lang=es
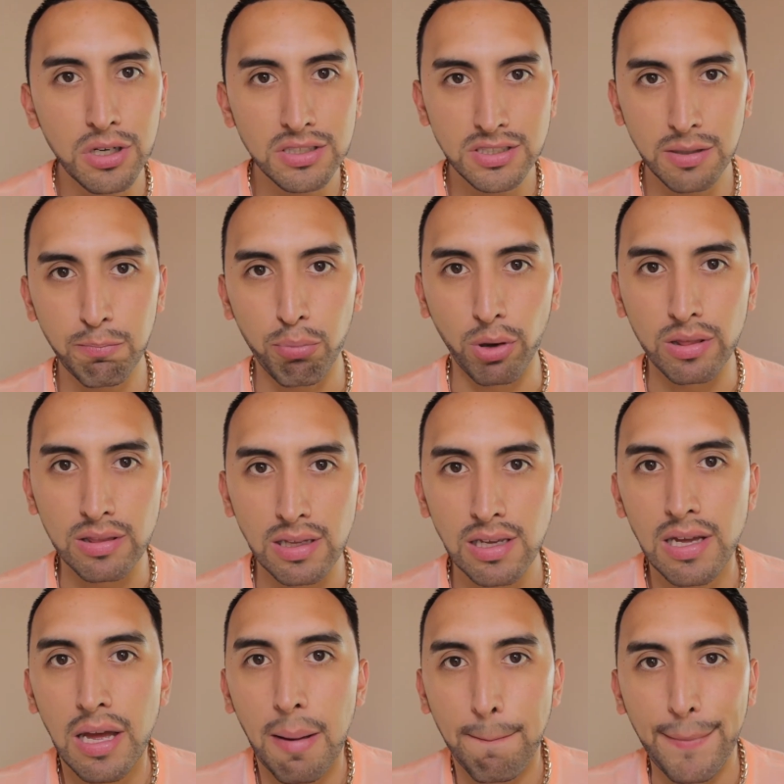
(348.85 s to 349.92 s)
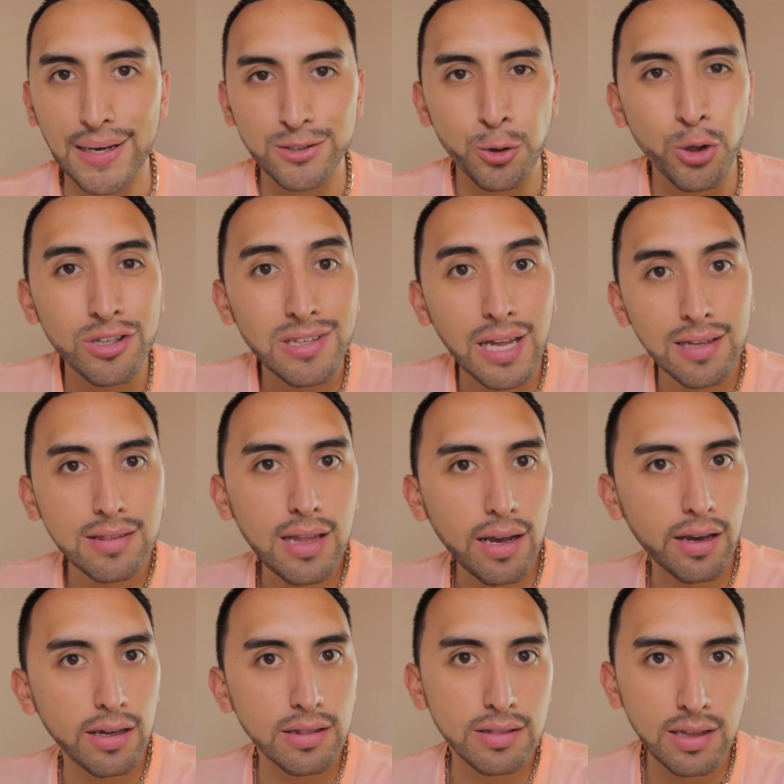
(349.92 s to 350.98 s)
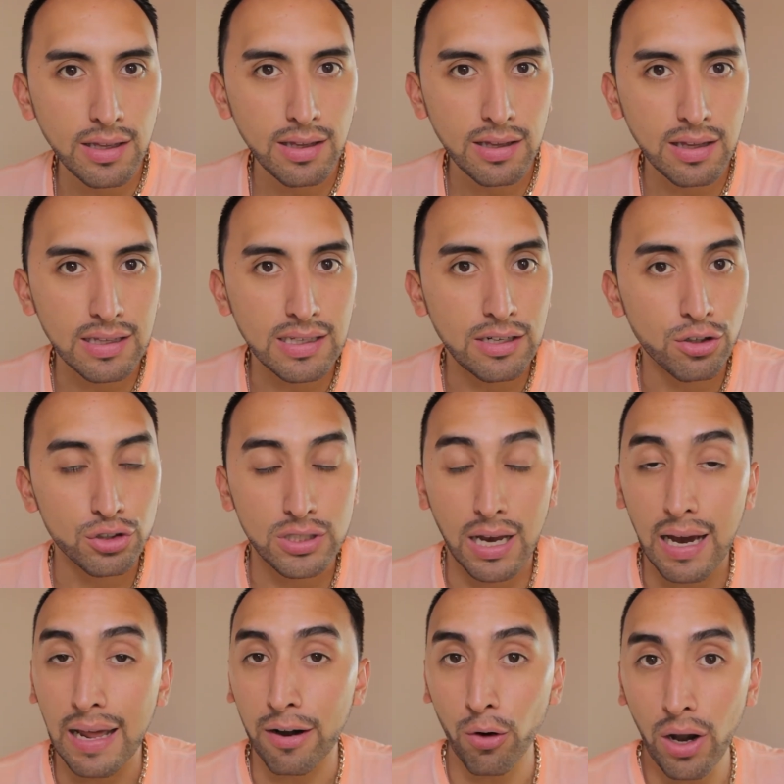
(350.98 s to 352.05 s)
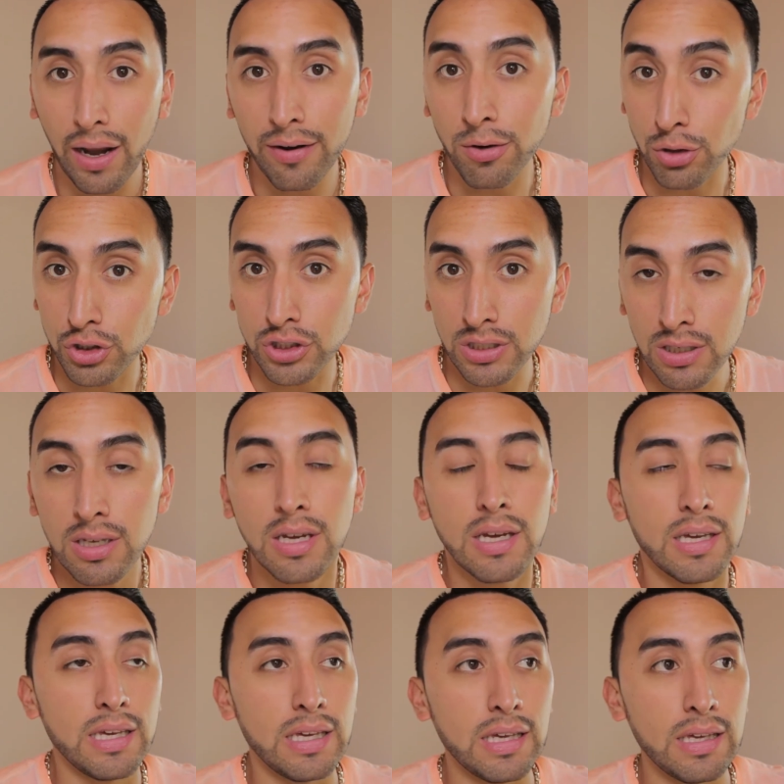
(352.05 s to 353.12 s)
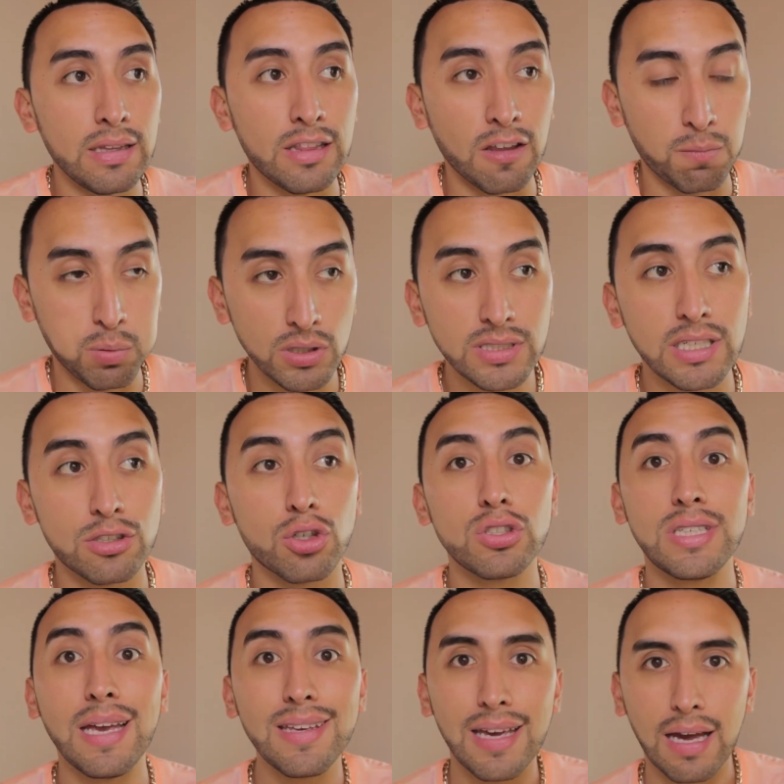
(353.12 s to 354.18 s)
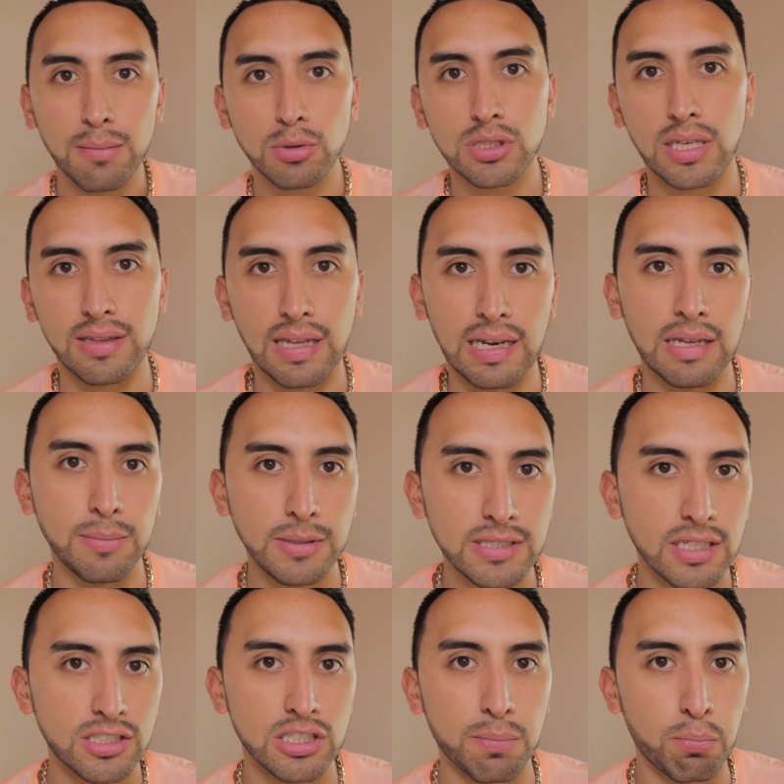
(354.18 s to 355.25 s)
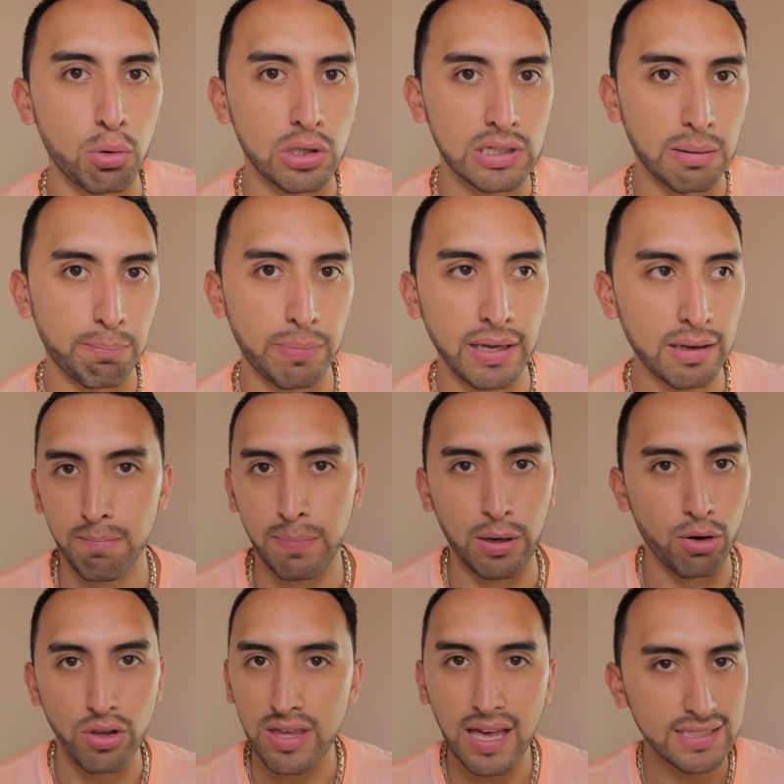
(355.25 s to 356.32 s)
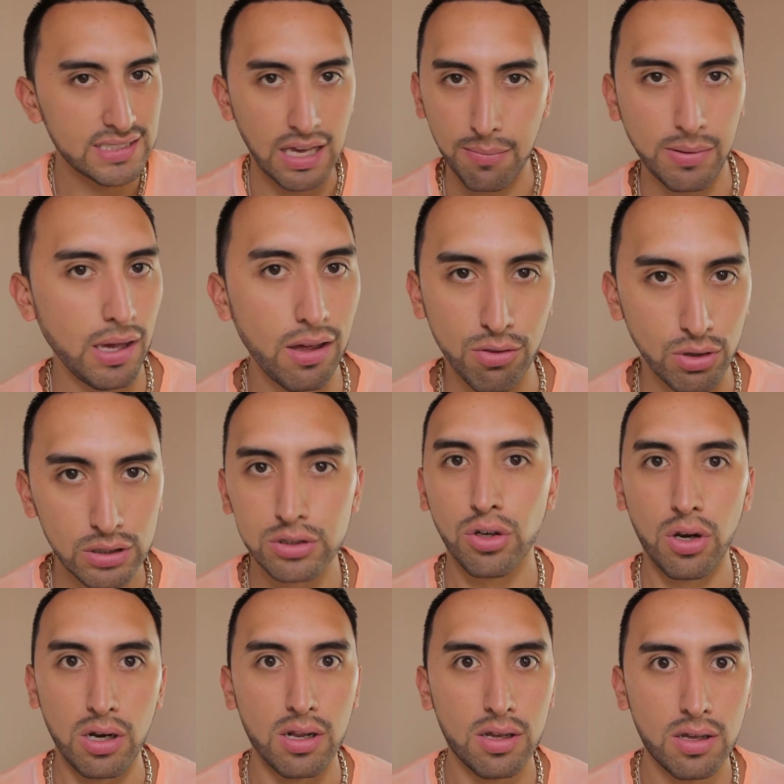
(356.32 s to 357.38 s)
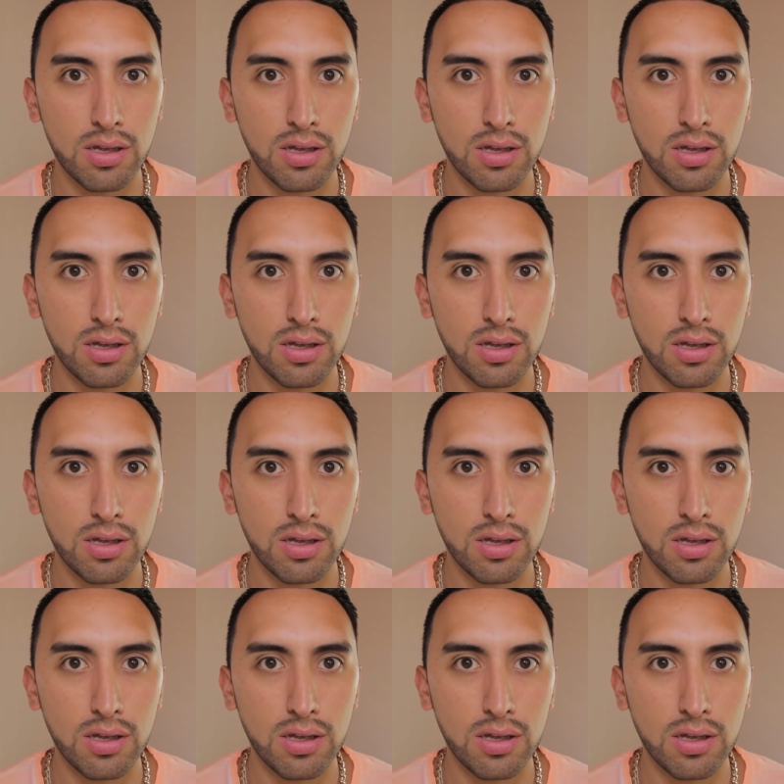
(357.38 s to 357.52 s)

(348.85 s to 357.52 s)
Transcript: en ese puente, pasó tanta gente que nos agarró la noche y después de eso ya llegamos a Televisa Chapultepec, pero ya se había ido el sol.